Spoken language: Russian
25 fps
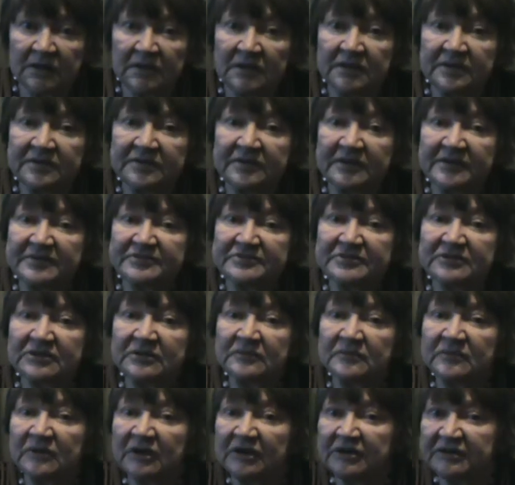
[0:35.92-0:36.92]
Если
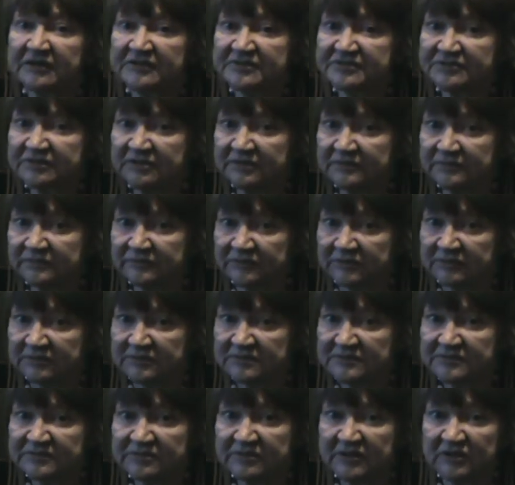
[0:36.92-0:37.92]
вы агрессивны,
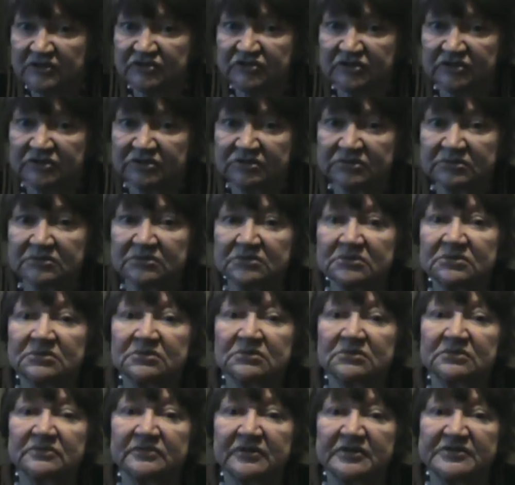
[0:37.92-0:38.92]
значит,
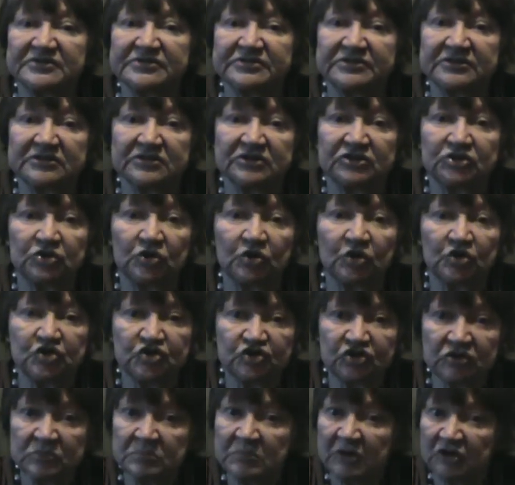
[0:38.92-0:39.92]
у вас сидит
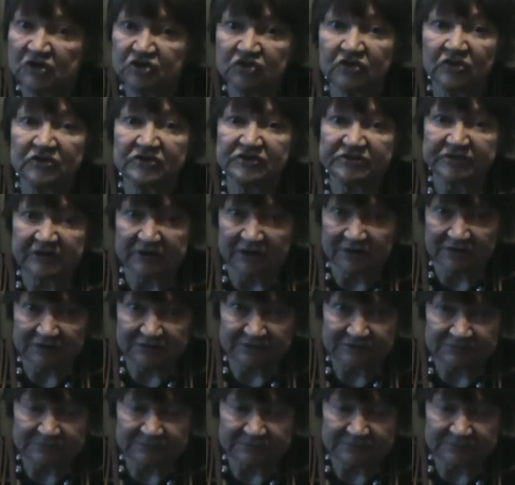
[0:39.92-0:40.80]
очень большой страх.